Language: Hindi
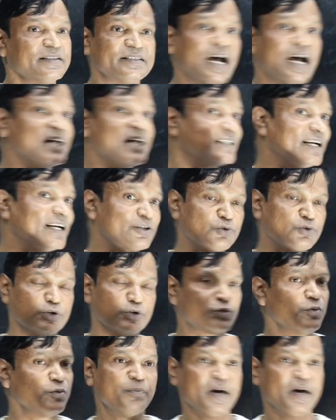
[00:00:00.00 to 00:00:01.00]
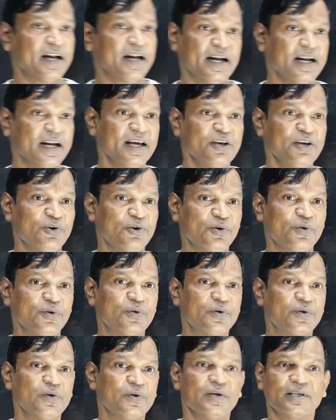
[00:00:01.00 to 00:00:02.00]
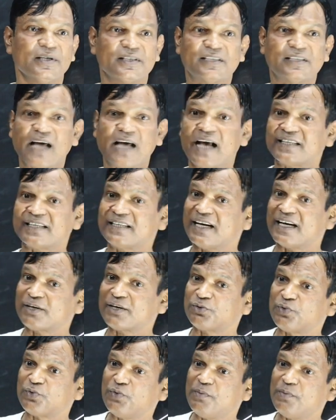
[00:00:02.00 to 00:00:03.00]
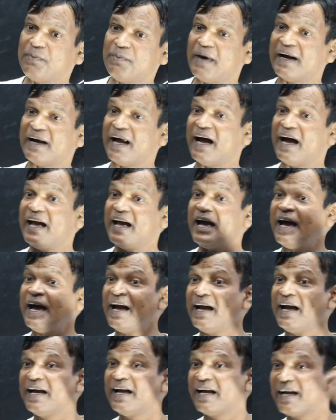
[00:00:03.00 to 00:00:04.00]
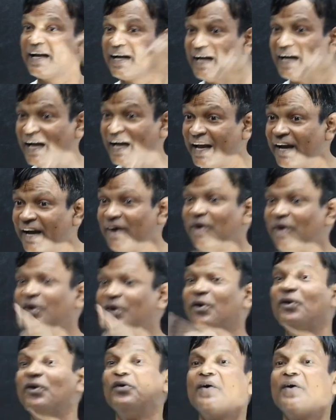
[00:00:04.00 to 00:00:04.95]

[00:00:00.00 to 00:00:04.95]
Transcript: शासक तो तुम बने नहीं हो शासक तुम बनाए गए हो